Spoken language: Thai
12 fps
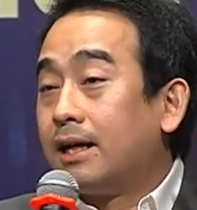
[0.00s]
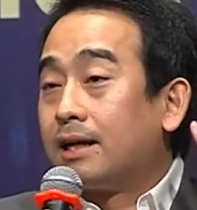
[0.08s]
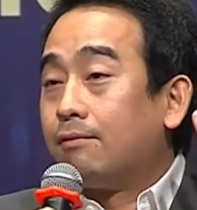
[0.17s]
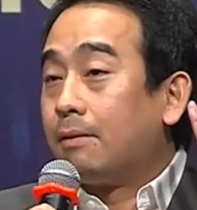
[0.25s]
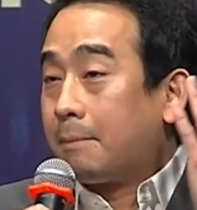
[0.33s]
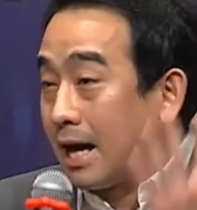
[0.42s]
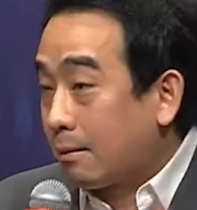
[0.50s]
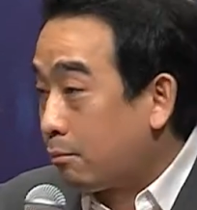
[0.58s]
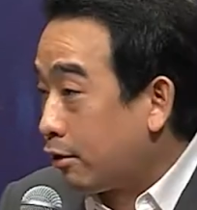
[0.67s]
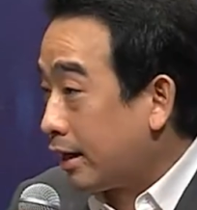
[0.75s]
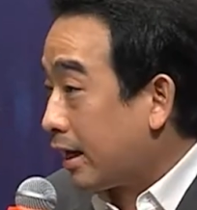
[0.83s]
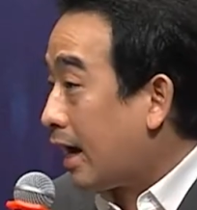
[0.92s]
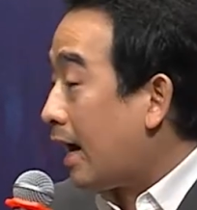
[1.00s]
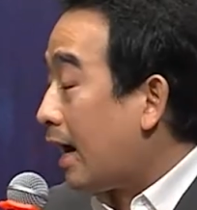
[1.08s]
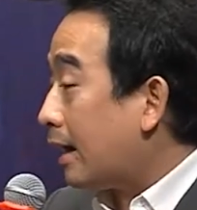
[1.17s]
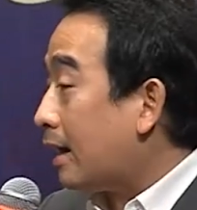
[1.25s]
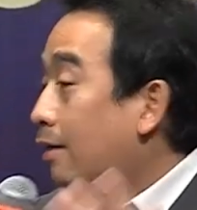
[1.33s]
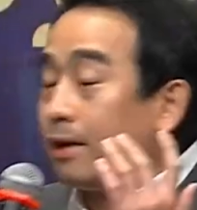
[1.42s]
เห็นคำว่าภาคบริกา
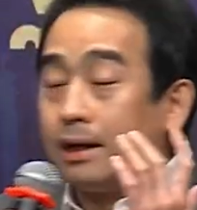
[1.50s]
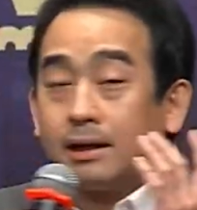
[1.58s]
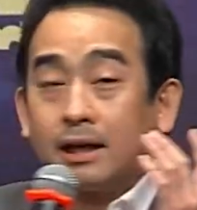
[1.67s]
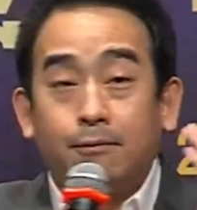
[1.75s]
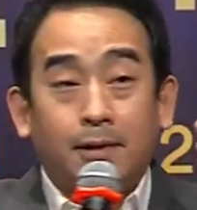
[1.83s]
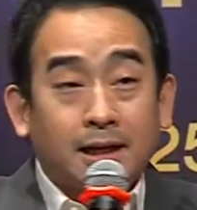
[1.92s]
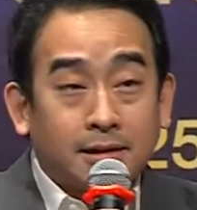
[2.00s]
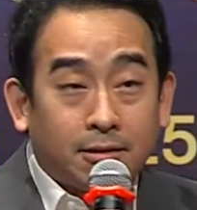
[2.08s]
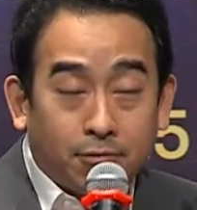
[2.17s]
รเราเห็นกันว่า